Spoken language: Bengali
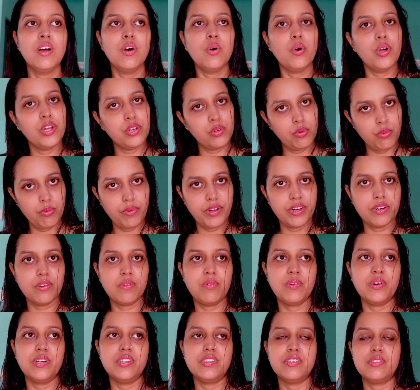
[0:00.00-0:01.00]
ও একটু ওয়েট
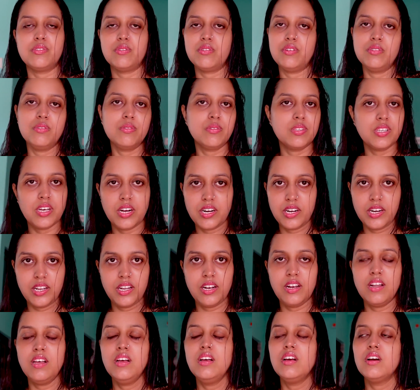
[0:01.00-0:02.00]
করে যেত কিন্তু
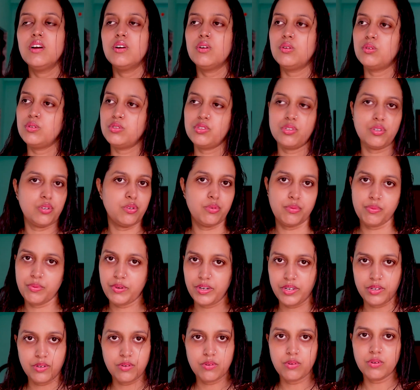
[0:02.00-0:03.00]
সাটেল ওর জন্য ওয়েটও